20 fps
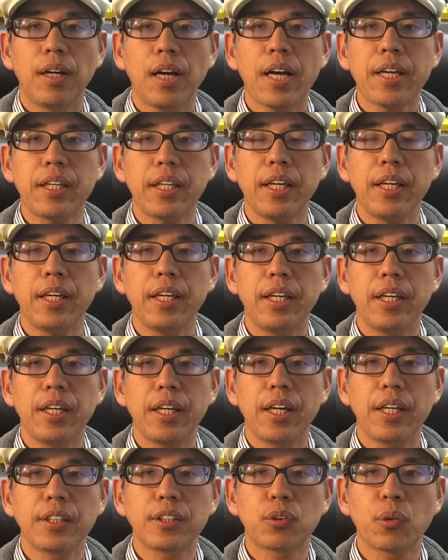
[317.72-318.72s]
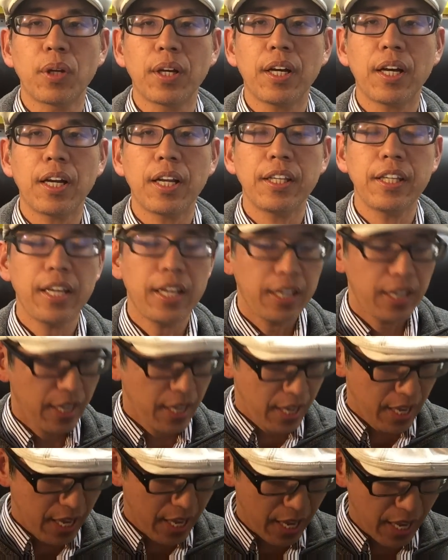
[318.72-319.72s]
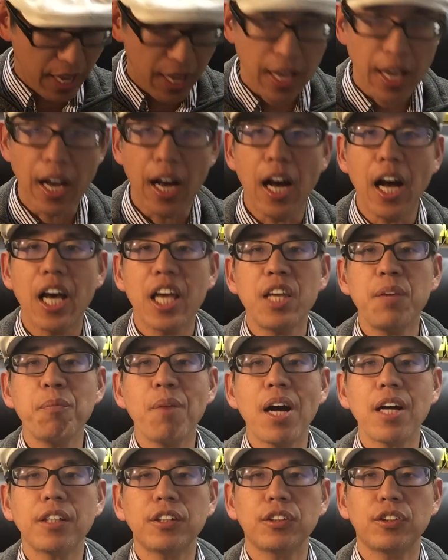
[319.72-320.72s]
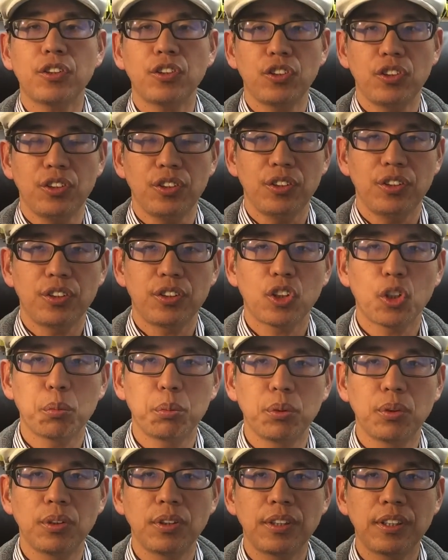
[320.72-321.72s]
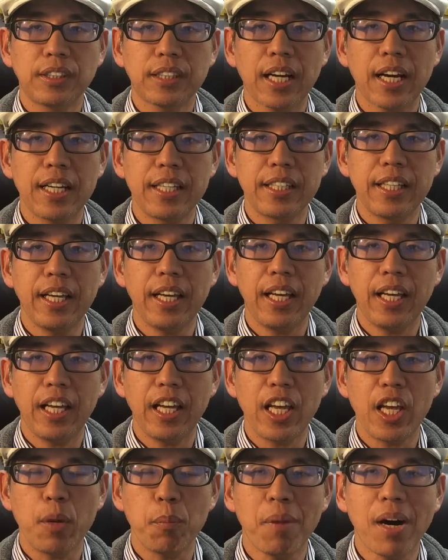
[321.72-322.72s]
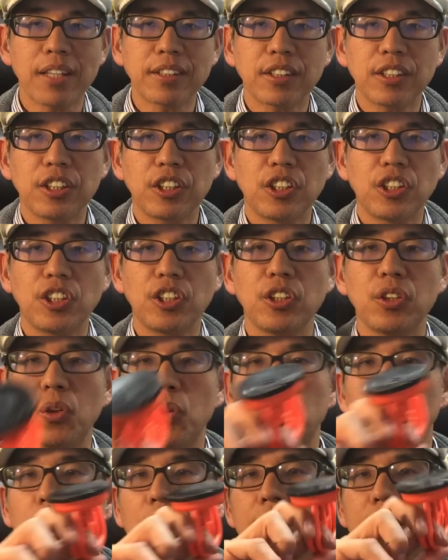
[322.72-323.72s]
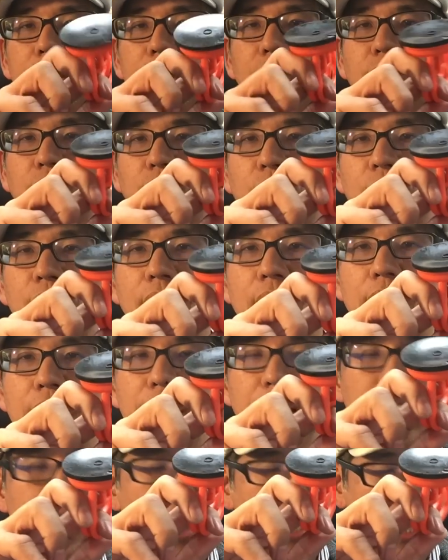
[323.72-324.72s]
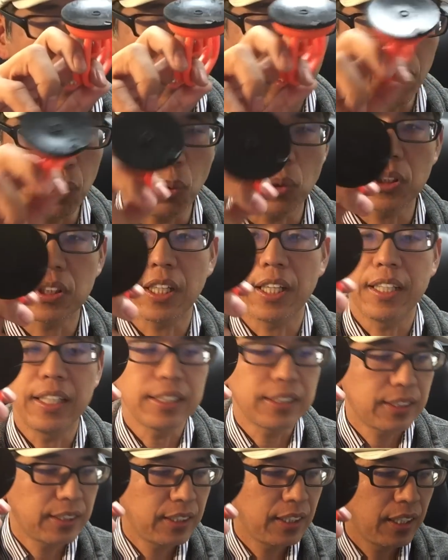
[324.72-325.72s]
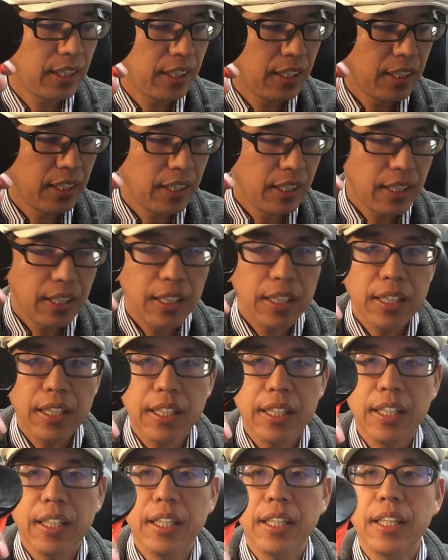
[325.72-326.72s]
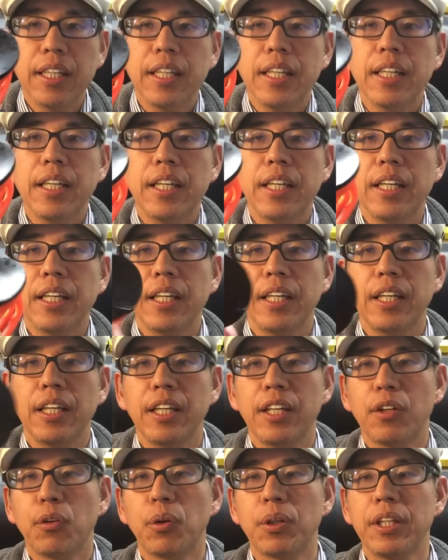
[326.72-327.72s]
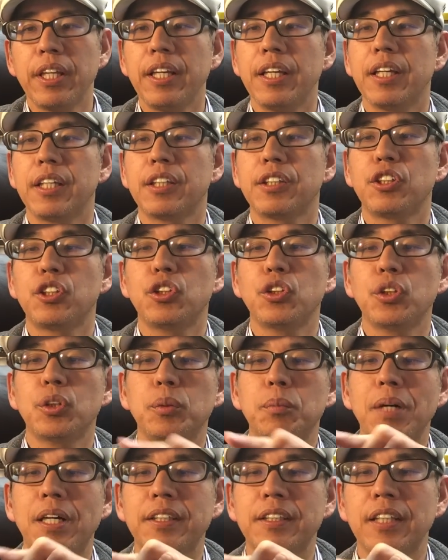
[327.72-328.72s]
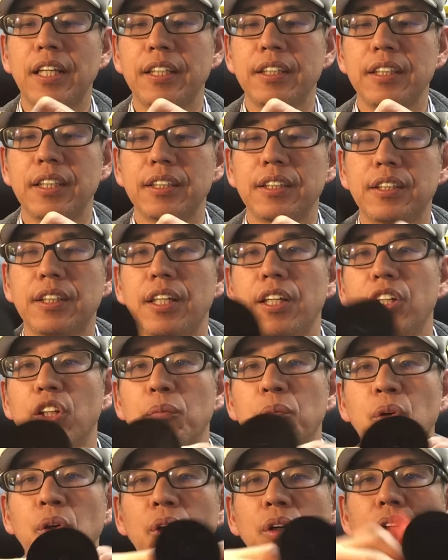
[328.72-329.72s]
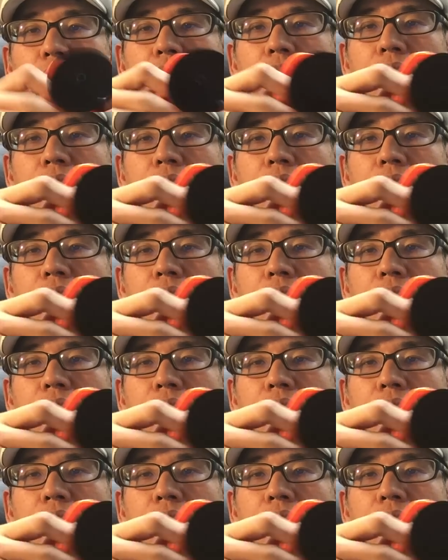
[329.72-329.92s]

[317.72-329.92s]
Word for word: はい、えー、それからね、えー、iMac の分解で、えー、まず必要となってくるのが、えー、こちらです。えー、これね、吸盤なんですけれども、